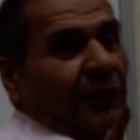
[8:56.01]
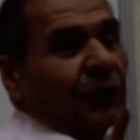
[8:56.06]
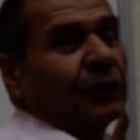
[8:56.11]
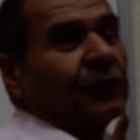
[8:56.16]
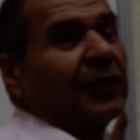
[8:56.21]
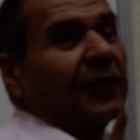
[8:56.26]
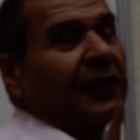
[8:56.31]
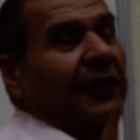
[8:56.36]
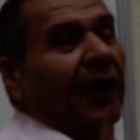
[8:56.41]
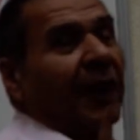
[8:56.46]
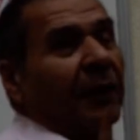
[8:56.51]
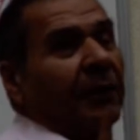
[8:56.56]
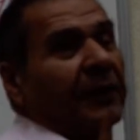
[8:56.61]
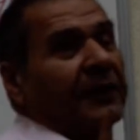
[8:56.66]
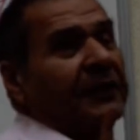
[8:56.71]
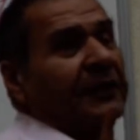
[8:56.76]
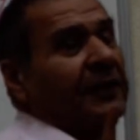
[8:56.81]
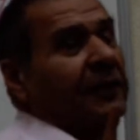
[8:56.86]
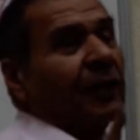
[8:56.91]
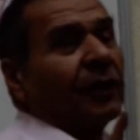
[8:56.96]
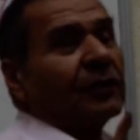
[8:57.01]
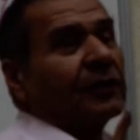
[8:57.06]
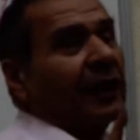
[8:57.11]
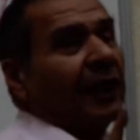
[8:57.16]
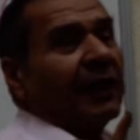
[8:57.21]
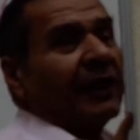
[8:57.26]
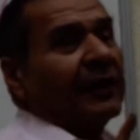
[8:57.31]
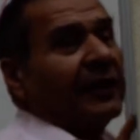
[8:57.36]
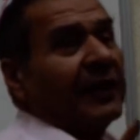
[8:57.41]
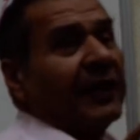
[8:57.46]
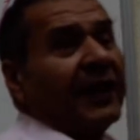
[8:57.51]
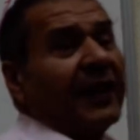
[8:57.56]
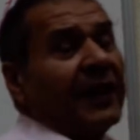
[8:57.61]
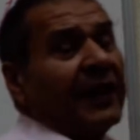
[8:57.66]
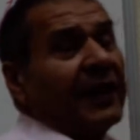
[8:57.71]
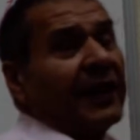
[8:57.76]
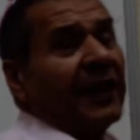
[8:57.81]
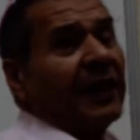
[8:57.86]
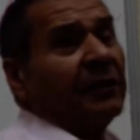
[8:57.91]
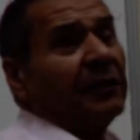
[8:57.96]
وتنها باصه كده اهوت خلاص ليه
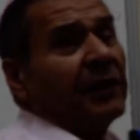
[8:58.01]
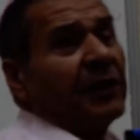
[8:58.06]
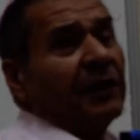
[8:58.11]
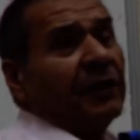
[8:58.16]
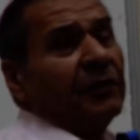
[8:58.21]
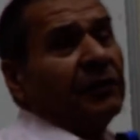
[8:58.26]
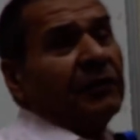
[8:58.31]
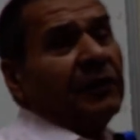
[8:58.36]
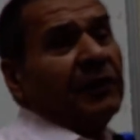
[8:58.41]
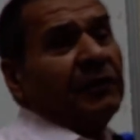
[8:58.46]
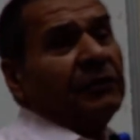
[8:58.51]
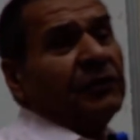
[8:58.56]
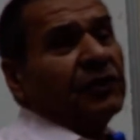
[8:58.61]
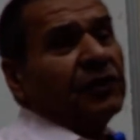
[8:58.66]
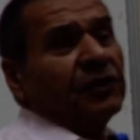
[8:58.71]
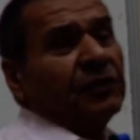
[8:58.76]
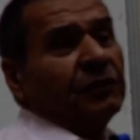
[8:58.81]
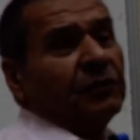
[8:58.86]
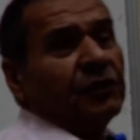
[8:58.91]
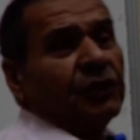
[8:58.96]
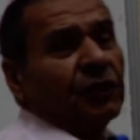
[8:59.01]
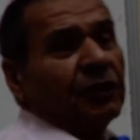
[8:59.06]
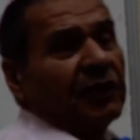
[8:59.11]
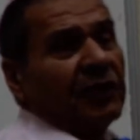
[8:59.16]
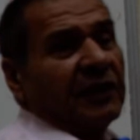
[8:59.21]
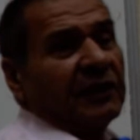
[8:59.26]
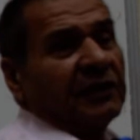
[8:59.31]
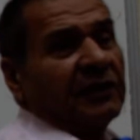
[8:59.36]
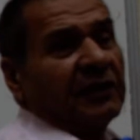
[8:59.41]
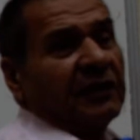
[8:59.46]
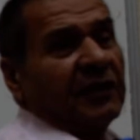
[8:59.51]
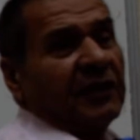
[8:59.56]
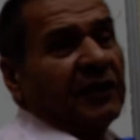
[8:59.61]
لانها مش مش اورينت